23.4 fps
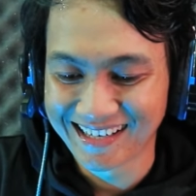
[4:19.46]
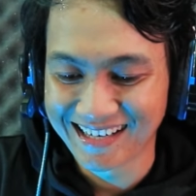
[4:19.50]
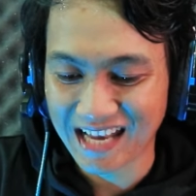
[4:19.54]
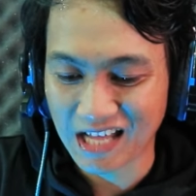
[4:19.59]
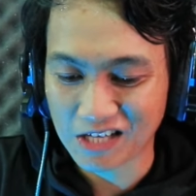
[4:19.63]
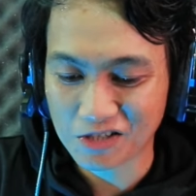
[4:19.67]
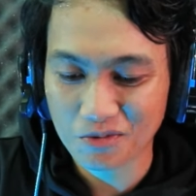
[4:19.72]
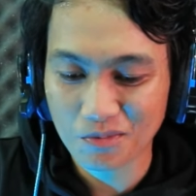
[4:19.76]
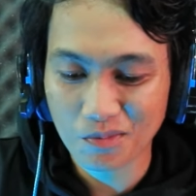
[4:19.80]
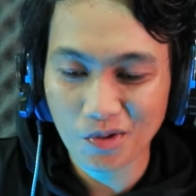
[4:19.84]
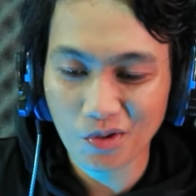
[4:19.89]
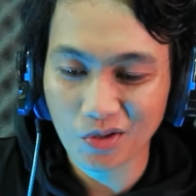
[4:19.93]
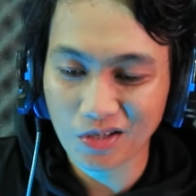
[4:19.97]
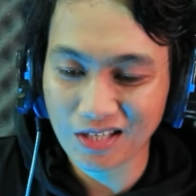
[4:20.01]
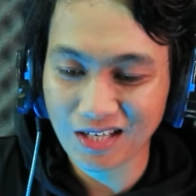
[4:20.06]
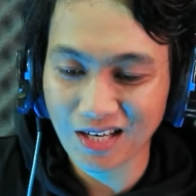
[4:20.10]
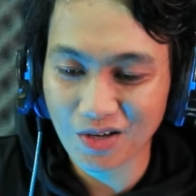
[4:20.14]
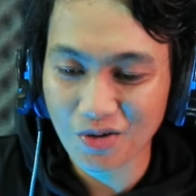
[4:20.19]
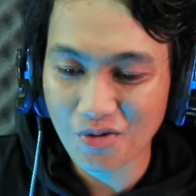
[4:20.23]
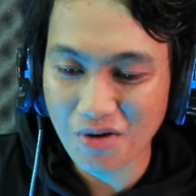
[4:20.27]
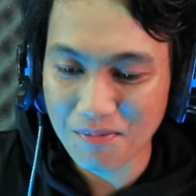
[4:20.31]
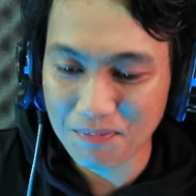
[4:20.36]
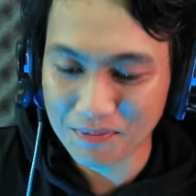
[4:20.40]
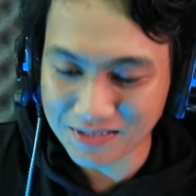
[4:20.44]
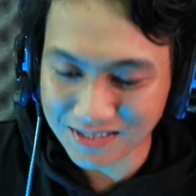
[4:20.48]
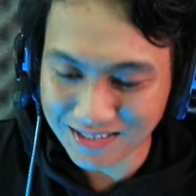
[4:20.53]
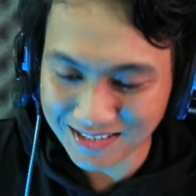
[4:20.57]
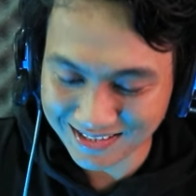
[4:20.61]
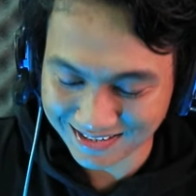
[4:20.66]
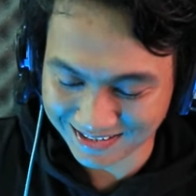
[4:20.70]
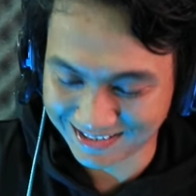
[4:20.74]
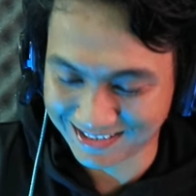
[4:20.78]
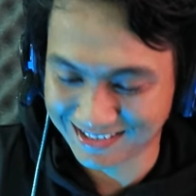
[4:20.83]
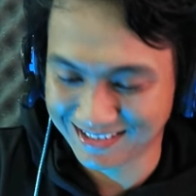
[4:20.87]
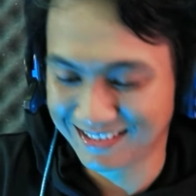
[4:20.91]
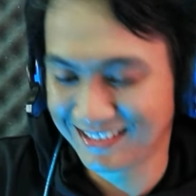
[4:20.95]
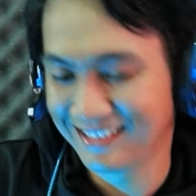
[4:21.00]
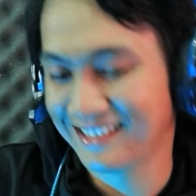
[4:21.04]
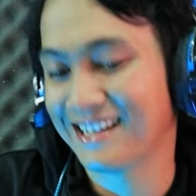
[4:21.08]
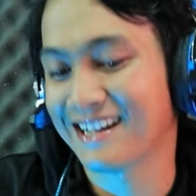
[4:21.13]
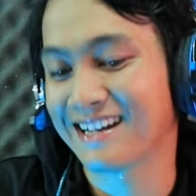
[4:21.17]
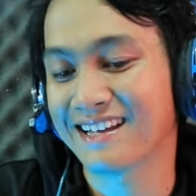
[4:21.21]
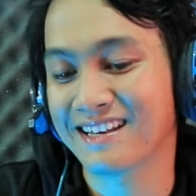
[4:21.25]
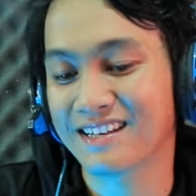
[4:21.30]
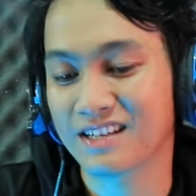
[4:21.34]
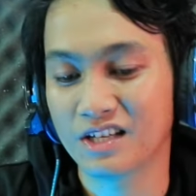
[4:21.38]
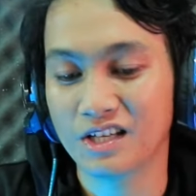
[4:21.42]
Langsung bingung ini lagu apa sih? Kata
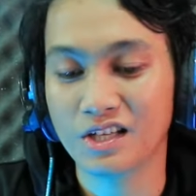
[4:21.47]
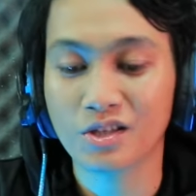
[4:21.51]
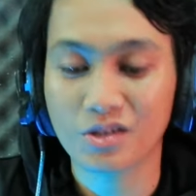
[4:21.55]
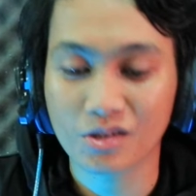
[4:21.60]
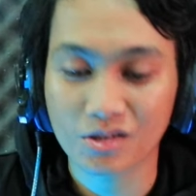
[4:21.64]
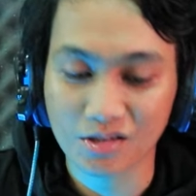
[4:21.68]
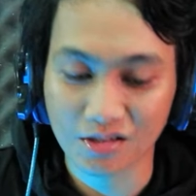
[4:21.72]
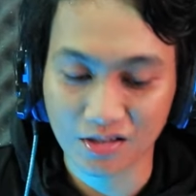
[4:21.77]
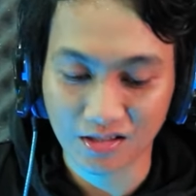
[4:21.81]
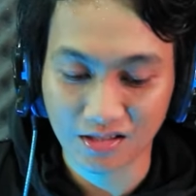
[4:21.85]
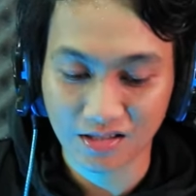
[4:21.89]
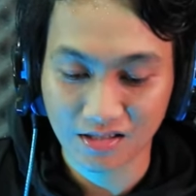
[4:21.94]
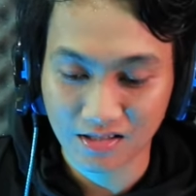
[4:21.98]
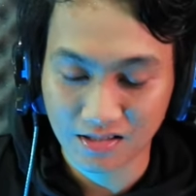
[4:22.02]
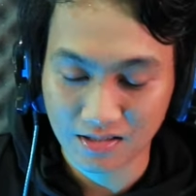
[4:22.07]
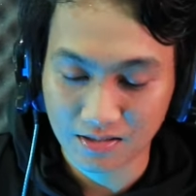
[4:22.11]
dia kan gitu sih